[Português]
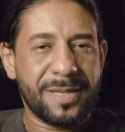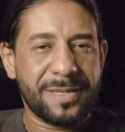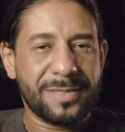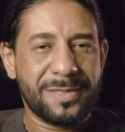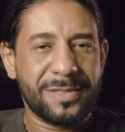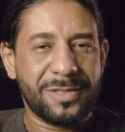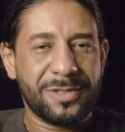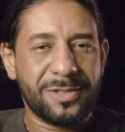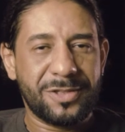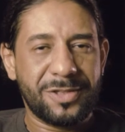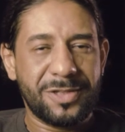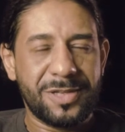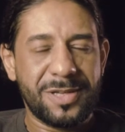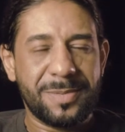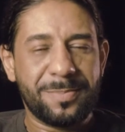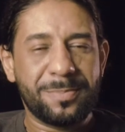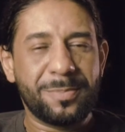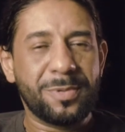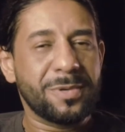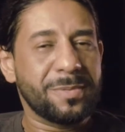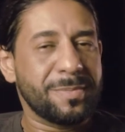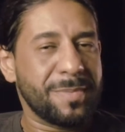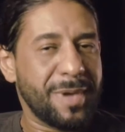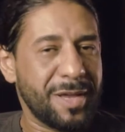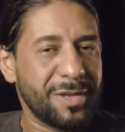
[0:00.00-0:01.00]
assistir
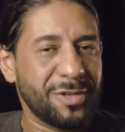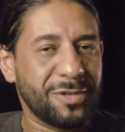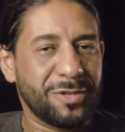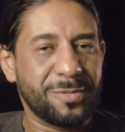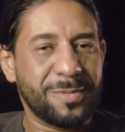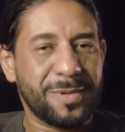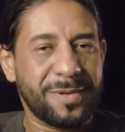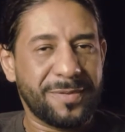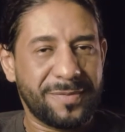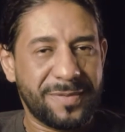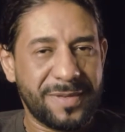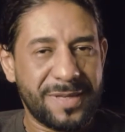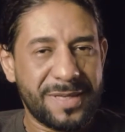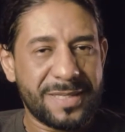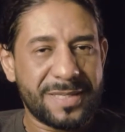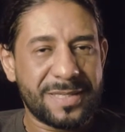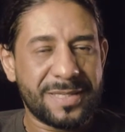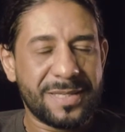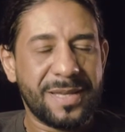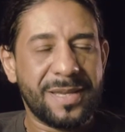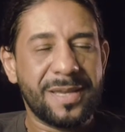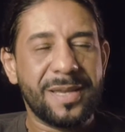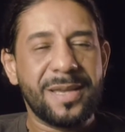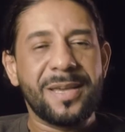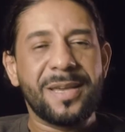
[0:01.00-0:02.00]
por mais de uma vez,
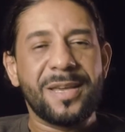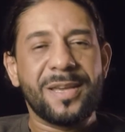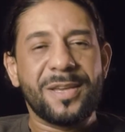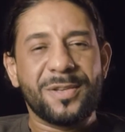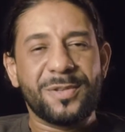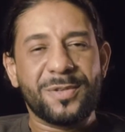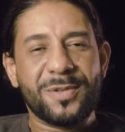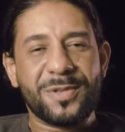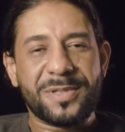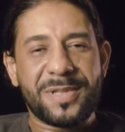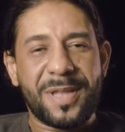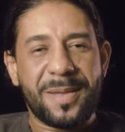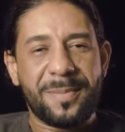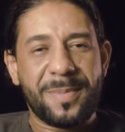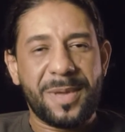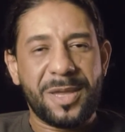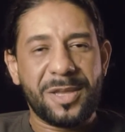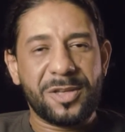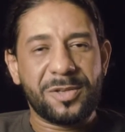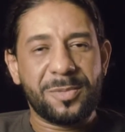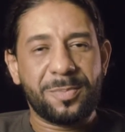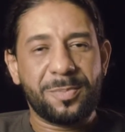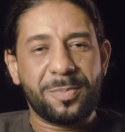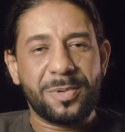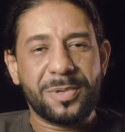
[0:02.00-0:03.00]

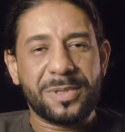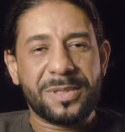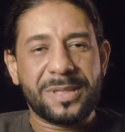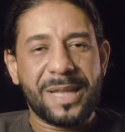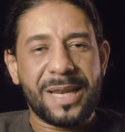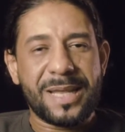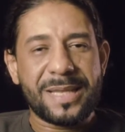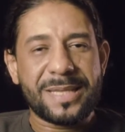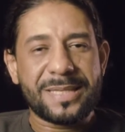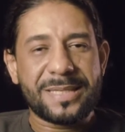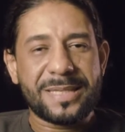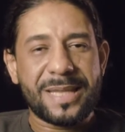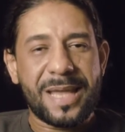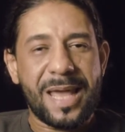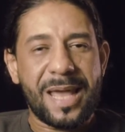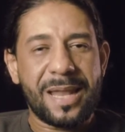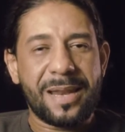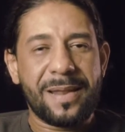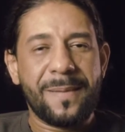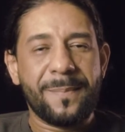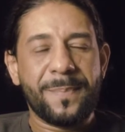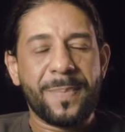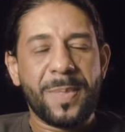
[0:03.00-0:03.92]
justamente por traçar